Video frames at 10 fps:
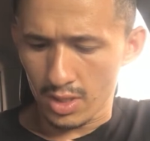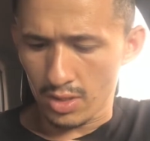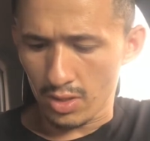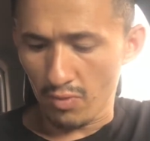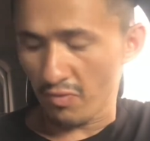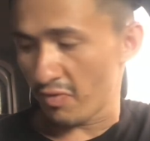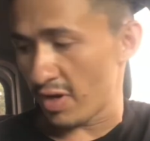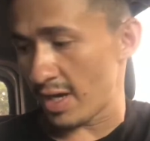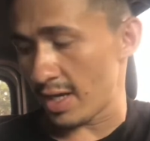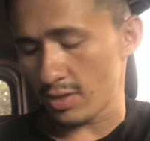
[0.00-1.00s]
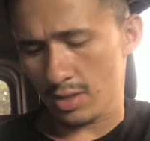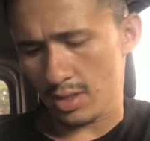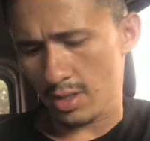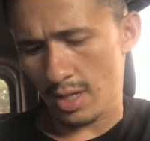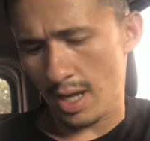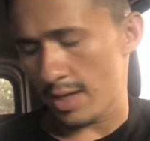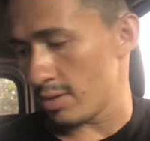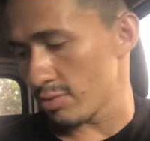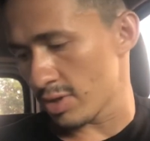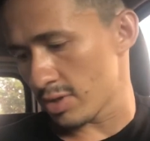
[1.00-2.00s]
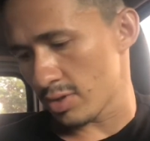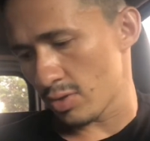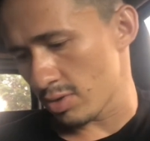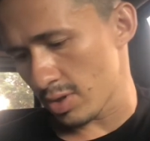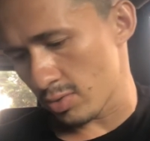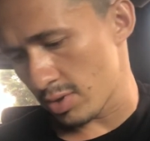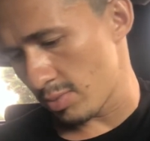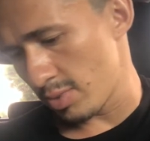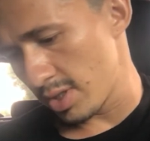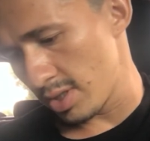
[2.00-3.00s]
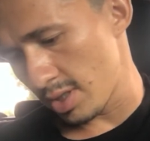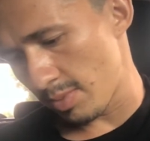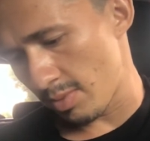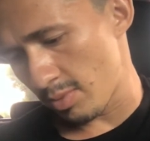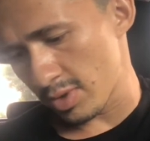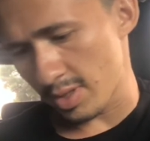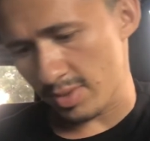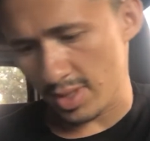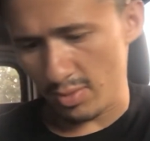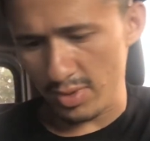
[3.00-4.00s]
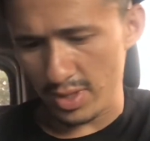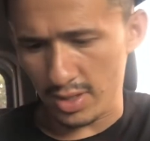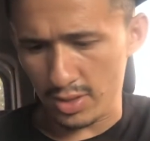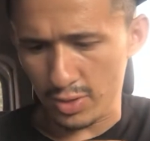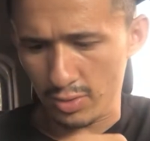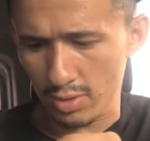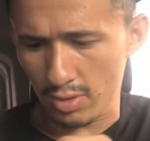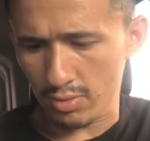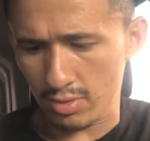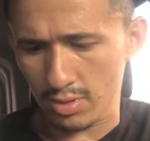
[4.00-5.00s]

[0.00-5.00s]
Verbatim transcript: não vem, ela... Ah, não, tem, tem outras coisas bem que ainda pra mostrar. Mas calma aí, galera. Deixa eu logo...